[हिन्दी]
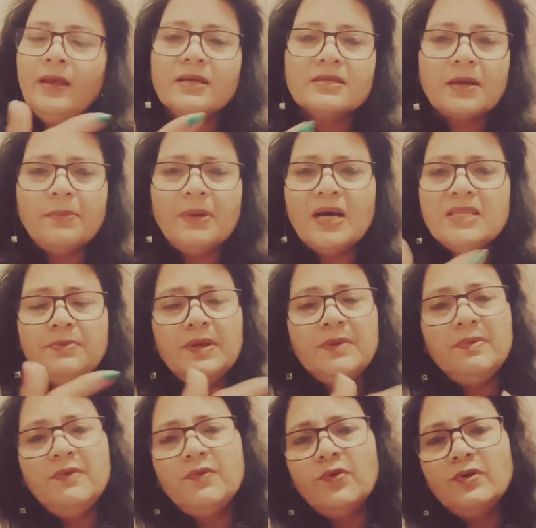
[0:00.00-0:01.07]
समाज में भी
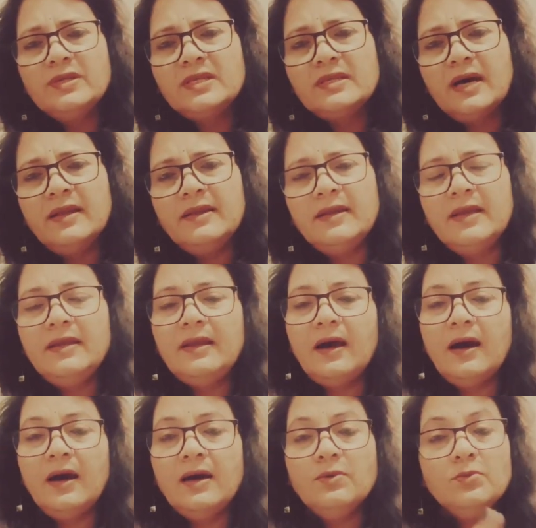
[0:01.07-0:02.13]
वो स्थान नहीं
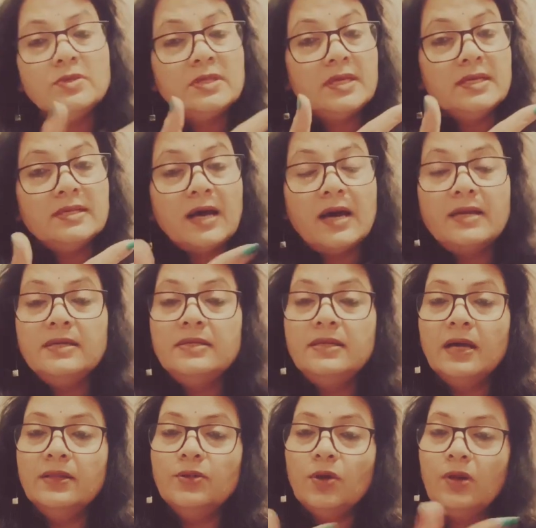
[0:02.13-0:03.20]
रहा उसकी सारी
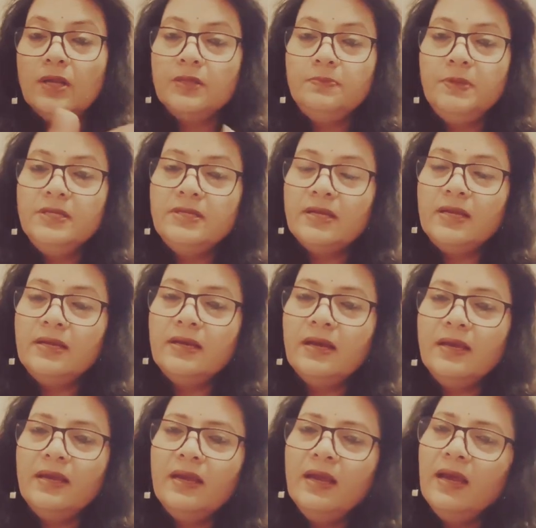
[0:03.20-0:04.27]
धन दौलत भी चली गई
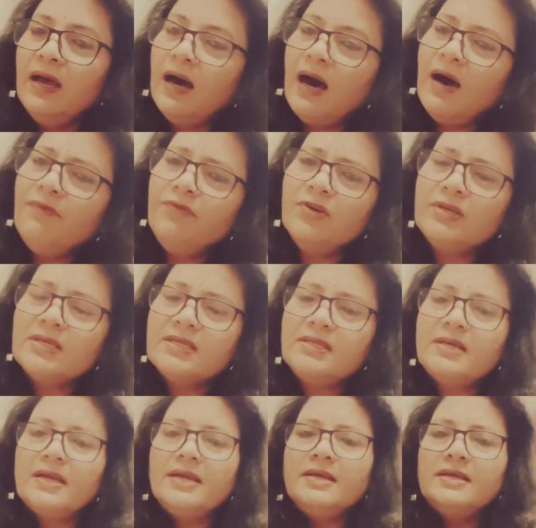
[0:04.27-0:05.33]
अब वो किस
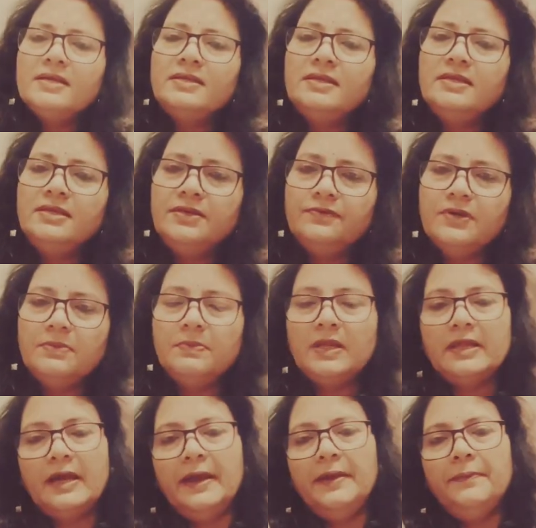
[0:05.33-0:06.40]
तरीके से जीवन
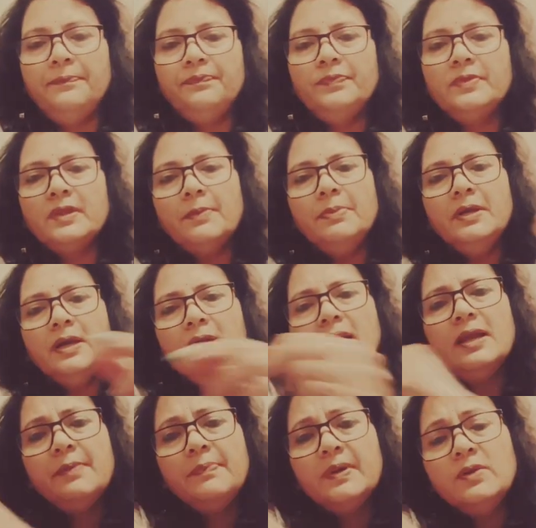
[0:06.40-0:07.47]
बताए तभी
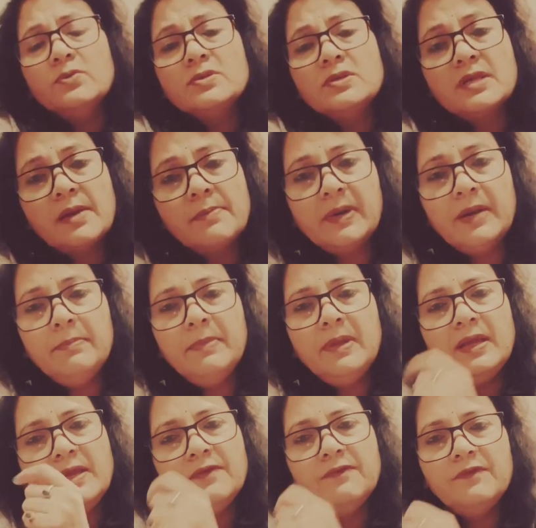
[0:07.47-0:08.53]
अगले पल उसके मन में
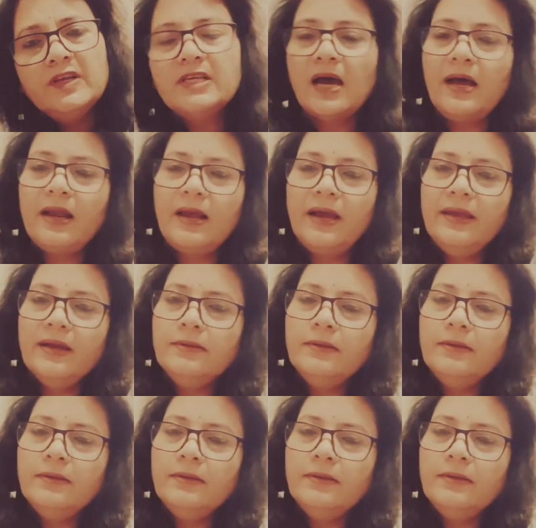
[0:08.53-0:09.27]
एक विचार आया